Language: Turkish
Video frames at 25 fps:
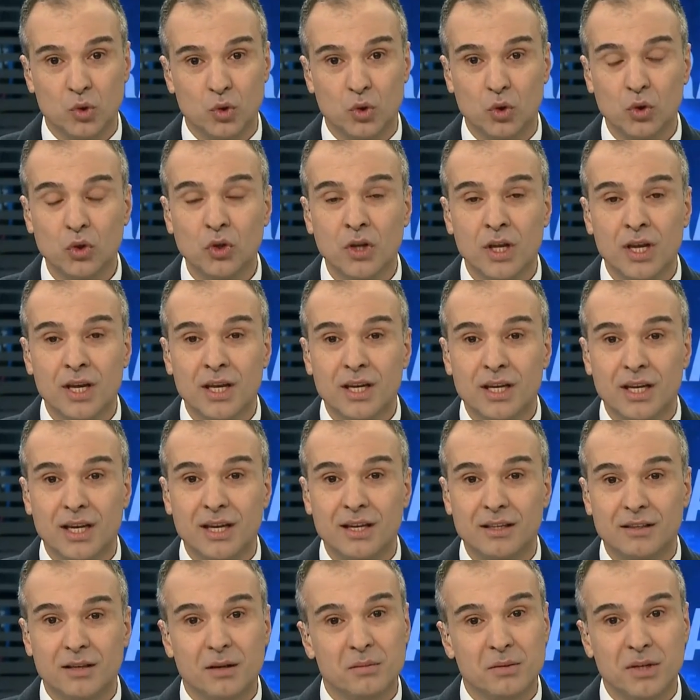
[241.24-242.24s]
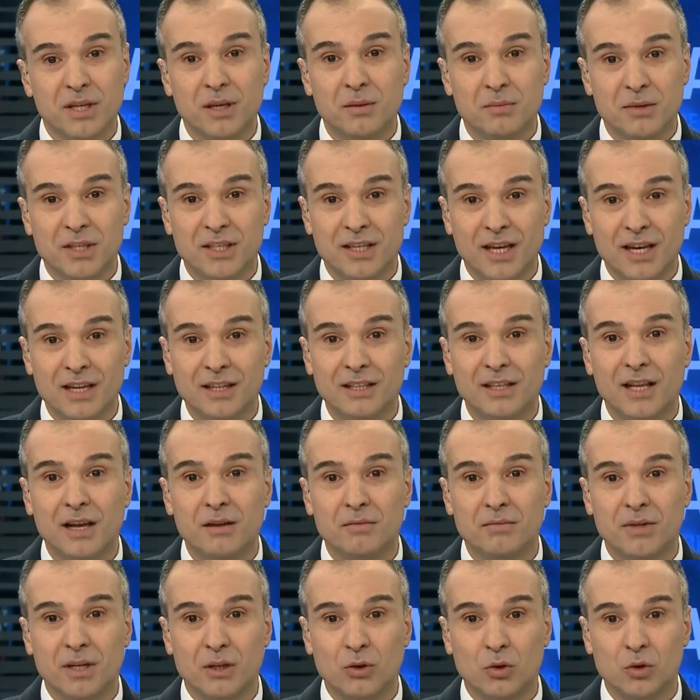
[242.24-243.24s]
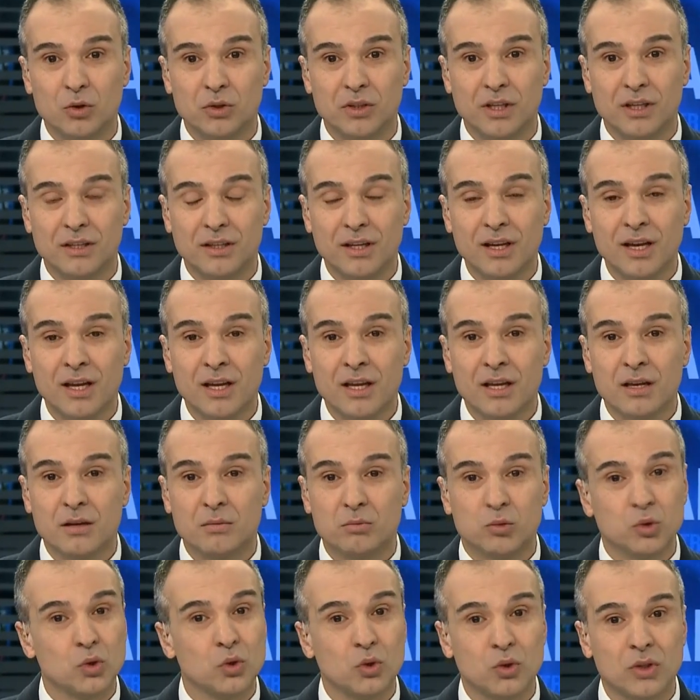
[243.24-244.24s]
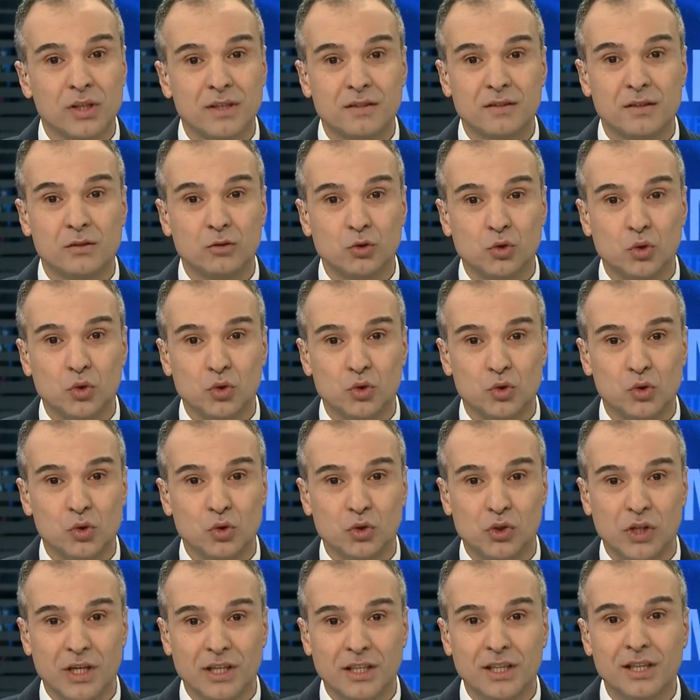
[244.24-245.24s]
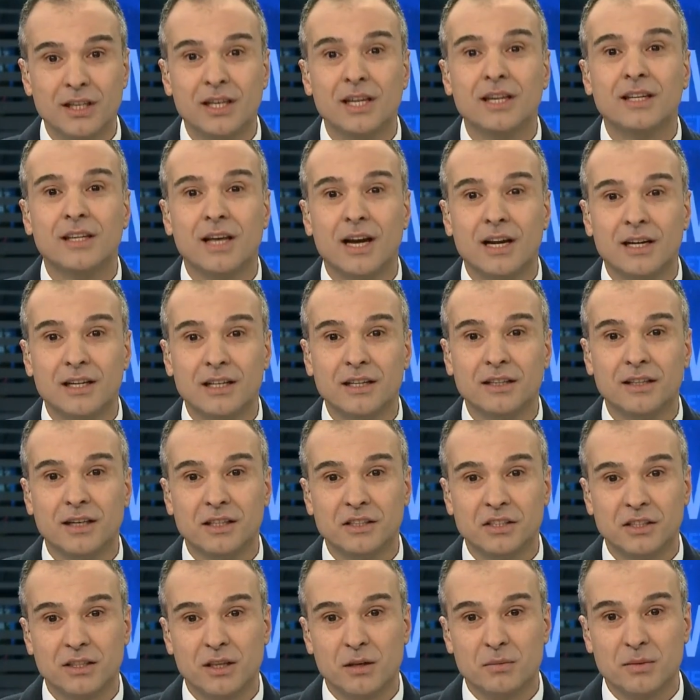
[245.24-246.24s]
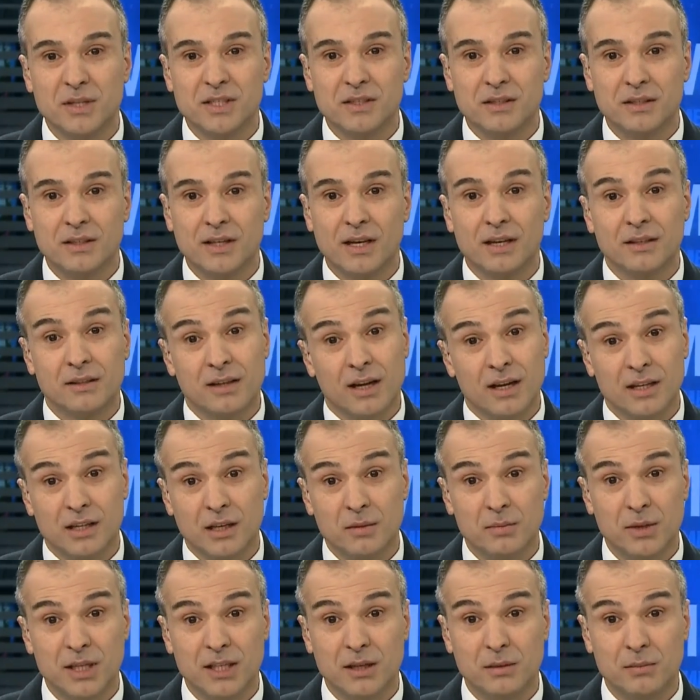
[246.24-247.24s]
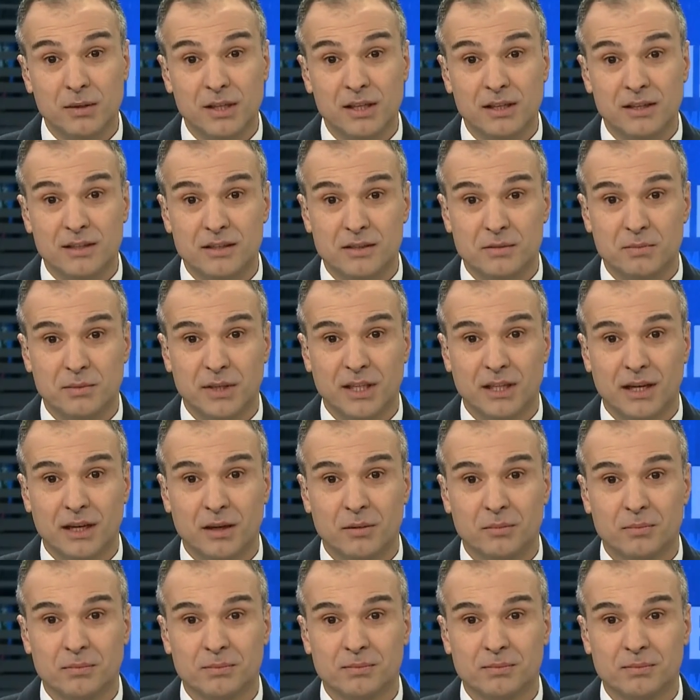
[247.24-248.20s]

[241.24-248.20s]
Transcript: bugün e, tabii ki bir denklem var ortada. Bunun nasıl çözüleceğini liderlerin açıklamasından takip edebiliriz Mine.